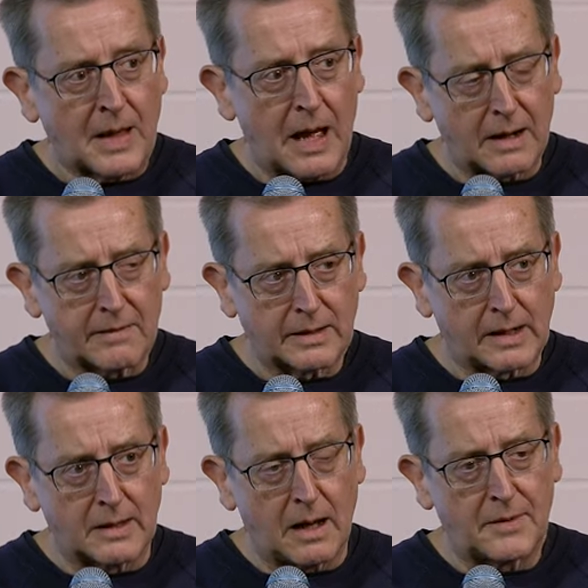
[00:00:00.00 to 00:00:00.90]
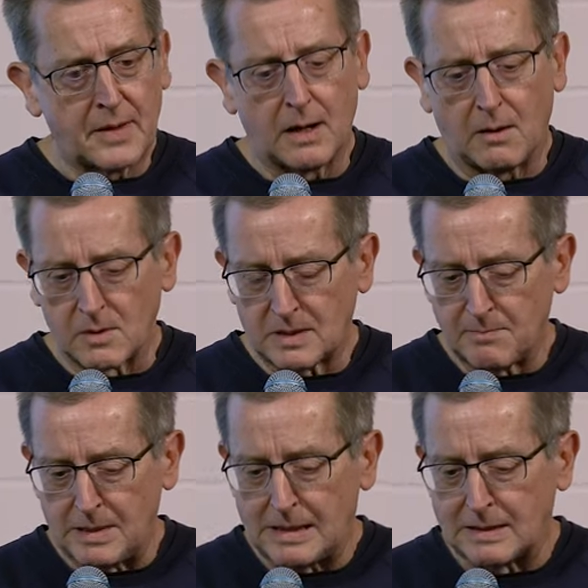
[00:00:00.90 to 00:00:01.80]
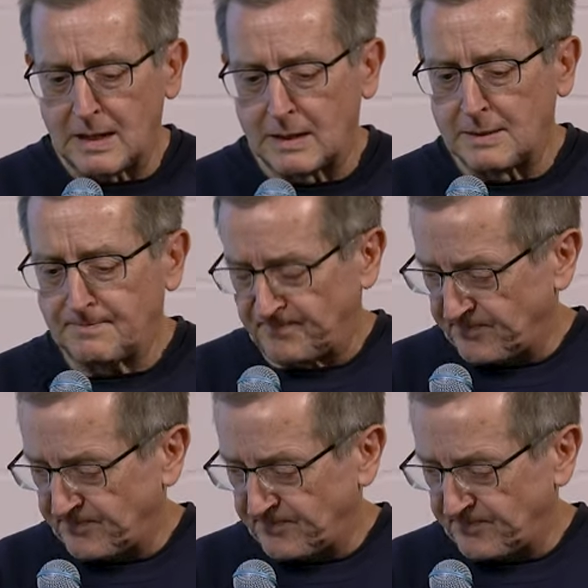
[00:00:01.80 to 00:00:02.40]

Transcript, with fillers: 80er Jahren herausgebildet hat.